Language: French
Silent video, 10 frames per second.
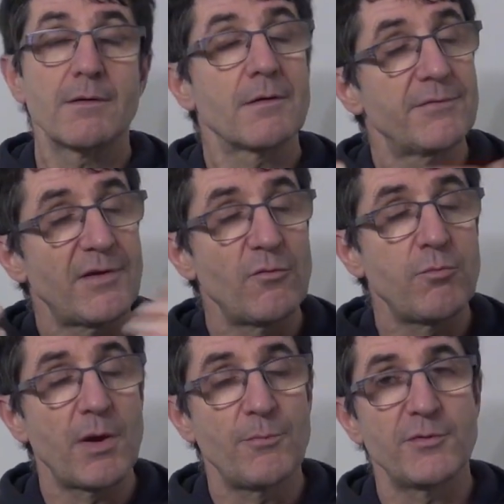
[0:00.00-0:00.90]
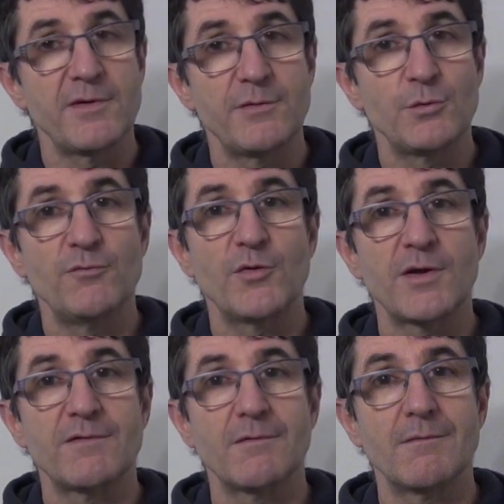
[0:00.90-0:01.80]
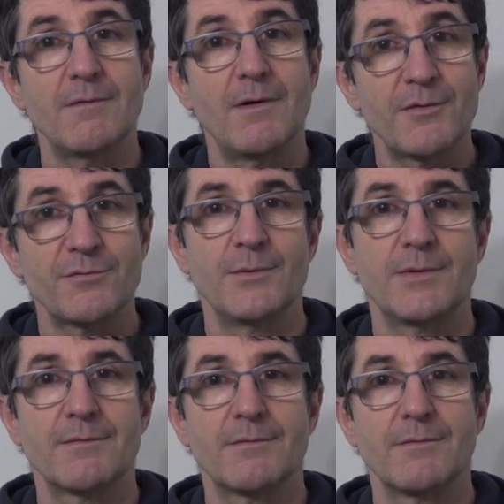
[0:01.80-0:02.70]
Comme ça, vous pourrez poser toutes vos questions ensuite.